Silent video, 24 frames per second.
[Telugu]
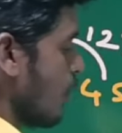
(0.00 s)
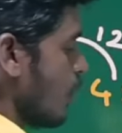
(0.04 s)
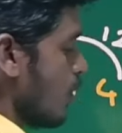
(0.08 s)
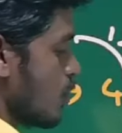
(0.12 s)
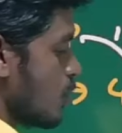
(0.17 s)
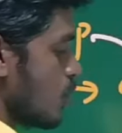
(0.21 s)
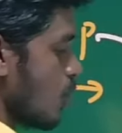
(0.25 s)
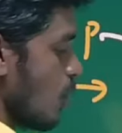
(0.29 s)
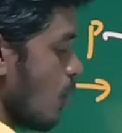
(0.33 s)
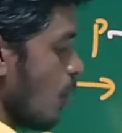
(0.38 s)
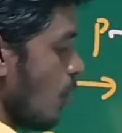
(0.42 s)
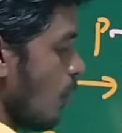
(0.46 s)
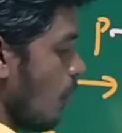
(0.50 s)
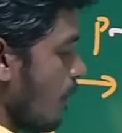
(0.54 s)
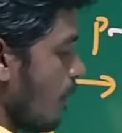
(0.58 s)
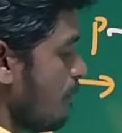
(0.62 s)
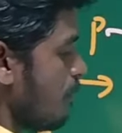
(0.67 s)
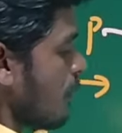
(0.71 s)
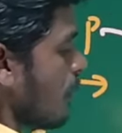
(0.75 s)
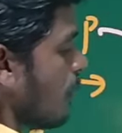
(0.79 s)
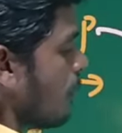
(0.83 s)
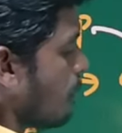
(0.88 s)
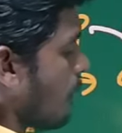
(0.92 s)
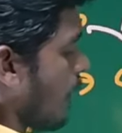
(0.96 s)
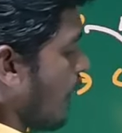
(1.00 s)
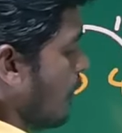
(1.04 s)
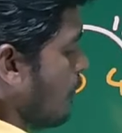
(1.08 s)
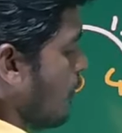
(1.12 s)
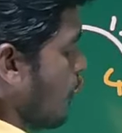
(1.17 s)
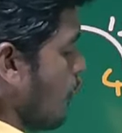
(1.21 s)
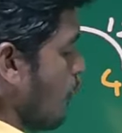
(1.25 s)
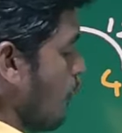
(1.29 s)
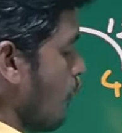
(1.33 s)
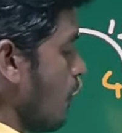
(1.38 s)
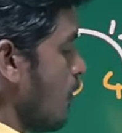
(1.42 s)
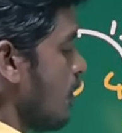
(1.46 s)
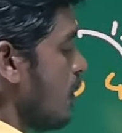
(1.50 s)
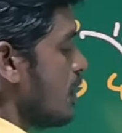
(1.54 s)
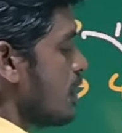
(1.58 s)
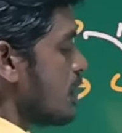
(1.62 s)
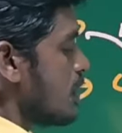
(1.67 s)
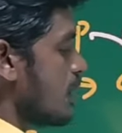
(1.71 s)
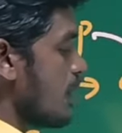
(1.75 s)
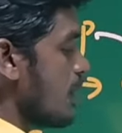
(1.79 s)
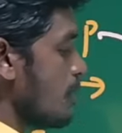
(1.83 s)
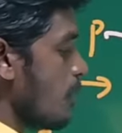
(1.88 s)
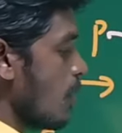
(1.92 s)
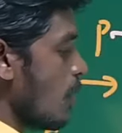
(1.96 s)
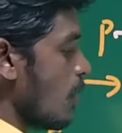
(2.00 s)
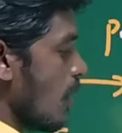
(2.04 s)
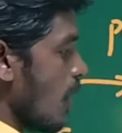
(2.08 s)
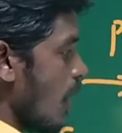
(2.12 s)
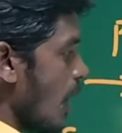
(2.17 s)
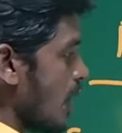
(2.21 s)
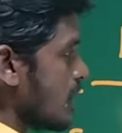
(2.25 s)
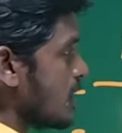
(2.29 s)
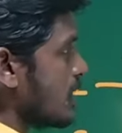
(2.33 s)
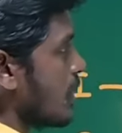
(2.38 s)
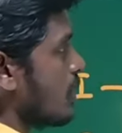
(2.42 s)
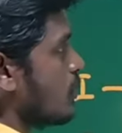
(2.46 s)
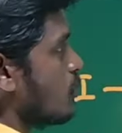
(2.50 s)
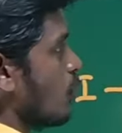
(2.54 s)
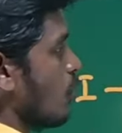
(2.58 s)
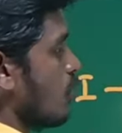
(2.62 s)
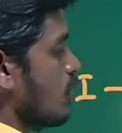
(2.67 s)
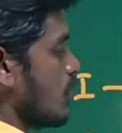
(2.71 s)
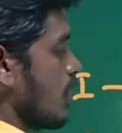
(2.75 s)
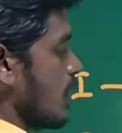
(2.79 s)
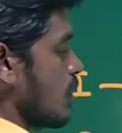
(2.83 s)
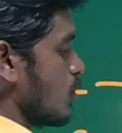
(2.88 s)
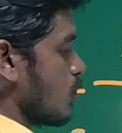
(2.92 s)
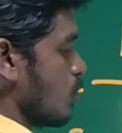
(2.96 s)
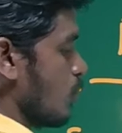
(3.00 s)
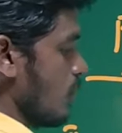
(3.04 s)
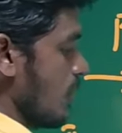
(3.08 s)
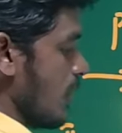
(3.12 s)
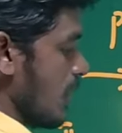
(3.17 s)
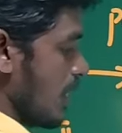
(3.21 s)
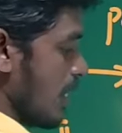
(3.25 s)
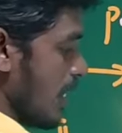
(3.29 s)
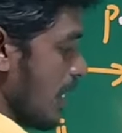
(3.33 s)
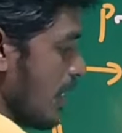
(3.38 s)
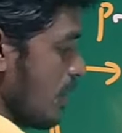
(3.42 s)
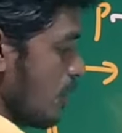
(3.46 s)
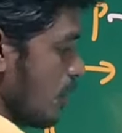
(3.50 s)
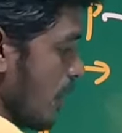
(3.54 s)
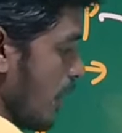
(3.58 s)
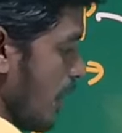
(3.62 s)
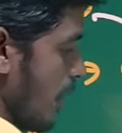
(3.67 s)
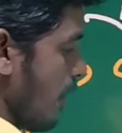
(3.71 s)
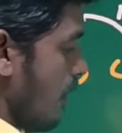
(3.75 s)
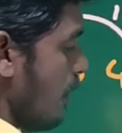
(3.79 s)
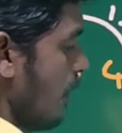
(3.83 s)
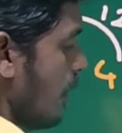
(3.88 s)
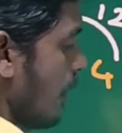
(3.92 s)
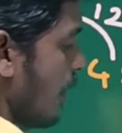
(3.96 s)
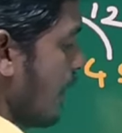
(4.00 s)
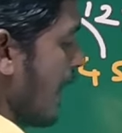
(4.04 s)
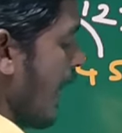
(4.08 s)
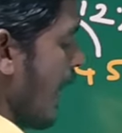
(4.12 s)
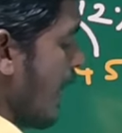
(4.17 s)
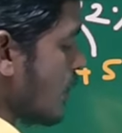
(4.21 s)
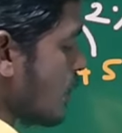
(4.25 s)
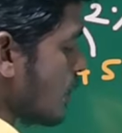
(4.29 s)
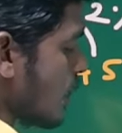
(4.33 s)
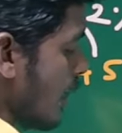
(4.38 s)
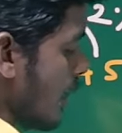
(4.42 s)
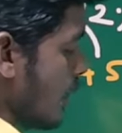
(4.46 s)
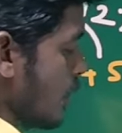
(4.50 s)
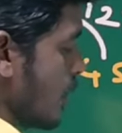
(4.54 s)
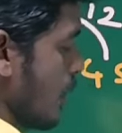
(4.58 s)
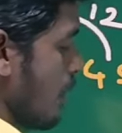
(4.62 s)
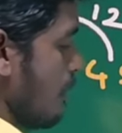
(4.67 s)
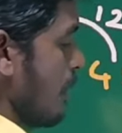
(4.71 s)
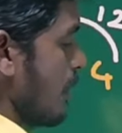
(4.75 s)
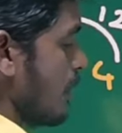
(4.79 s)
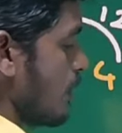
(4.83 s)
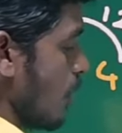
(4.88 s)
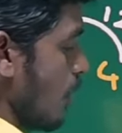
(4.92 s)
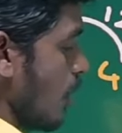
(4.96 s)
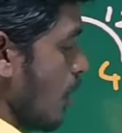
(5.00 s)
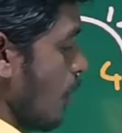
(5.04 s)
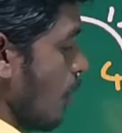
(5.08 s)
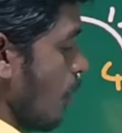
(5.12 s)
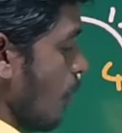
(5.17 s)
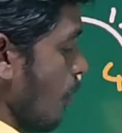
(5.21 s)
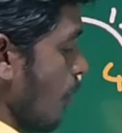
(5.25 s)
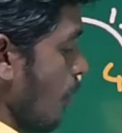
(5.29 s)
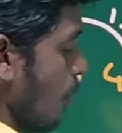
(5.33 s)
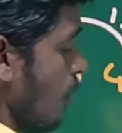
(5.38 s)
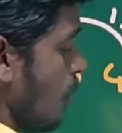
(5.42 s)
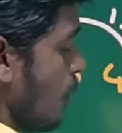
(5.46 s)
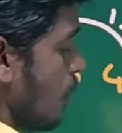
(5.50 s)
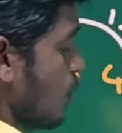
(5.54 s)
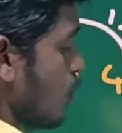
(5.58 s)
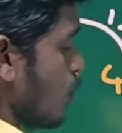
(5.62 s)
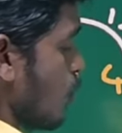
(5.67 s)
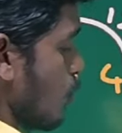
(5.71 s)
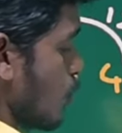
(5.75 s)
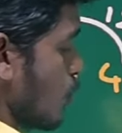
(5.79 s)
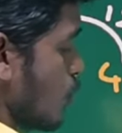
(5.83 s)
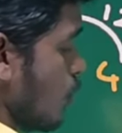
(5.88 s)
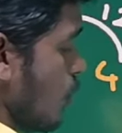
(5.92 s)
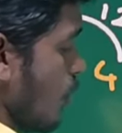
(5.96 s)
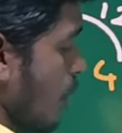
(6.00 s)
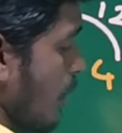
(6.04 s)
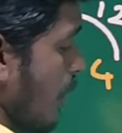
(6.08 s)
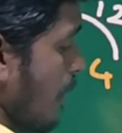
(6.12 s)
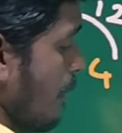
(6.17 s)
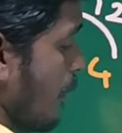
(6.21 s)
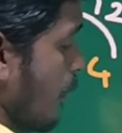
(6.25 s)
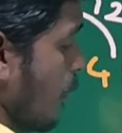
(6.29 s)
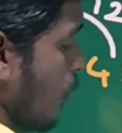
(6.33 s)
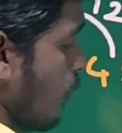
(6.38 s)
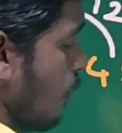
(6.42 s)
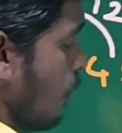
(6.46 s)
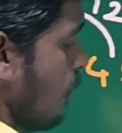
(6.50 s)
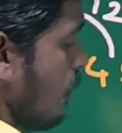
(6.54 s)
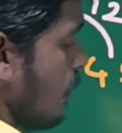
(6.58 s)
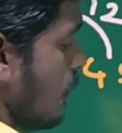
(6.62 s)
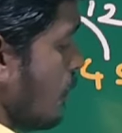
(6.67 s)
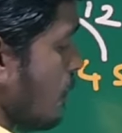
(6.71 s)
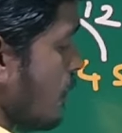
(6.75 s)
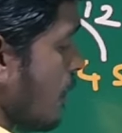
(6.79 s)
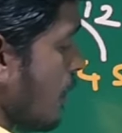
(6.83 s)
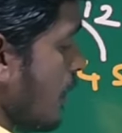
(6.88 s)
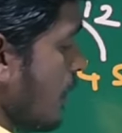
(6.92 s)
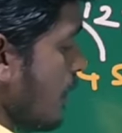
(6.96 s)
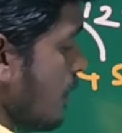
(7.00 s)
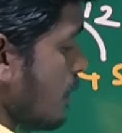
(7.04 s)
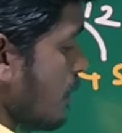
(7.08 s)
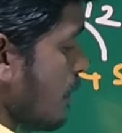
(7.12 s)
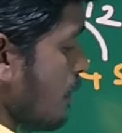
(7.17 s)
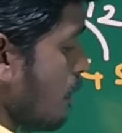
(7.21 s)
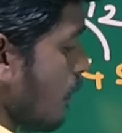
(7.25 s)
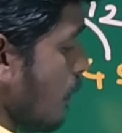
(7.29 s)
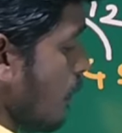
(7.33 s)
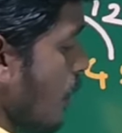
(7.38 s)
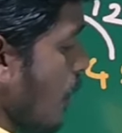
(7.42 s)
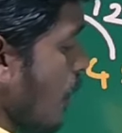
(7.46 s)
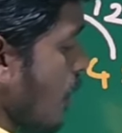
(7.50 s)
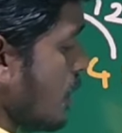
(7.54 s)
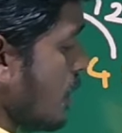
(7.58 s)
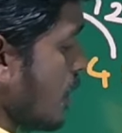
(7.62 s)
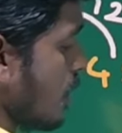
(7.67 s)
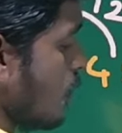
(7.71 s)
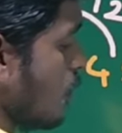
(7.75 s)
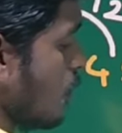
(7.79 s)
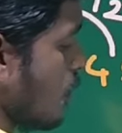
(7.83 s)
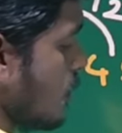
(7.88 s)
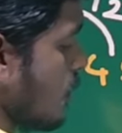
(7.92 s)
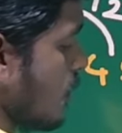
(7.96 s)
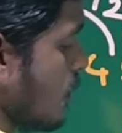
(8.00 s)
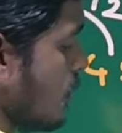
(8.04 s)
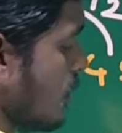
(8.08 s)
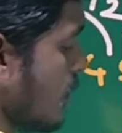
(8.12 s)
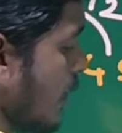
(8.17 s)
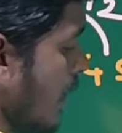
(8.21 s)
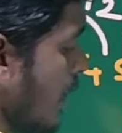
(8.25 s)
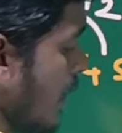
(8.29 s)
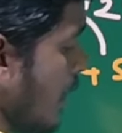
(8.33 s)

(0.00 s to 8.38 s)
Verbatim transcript: సో మనము సింపుల్ లాజిక్తో చేసుకున్నట్లయితే క్యాన్సిలేషన్ మెథడ్లో చూసుకోండి ఇప్పుడు ఈ సింపుల్ లాజిక్తో చేస్తే